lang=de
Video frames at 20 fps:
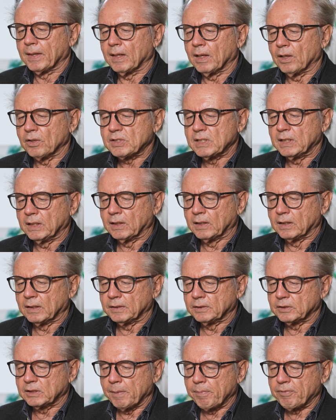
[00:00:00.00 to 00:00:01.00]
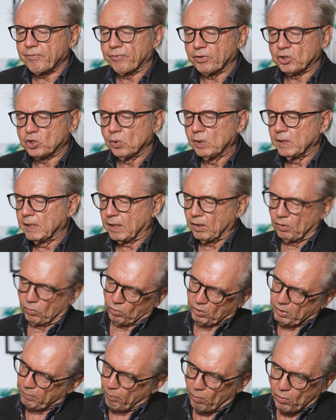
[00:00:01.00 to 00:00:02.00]
aus ihrer selbstverschuldeten
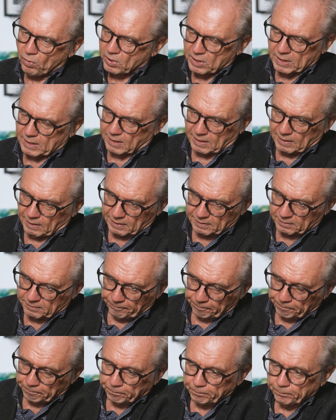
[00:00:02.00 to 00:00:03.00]
Unmündigkeit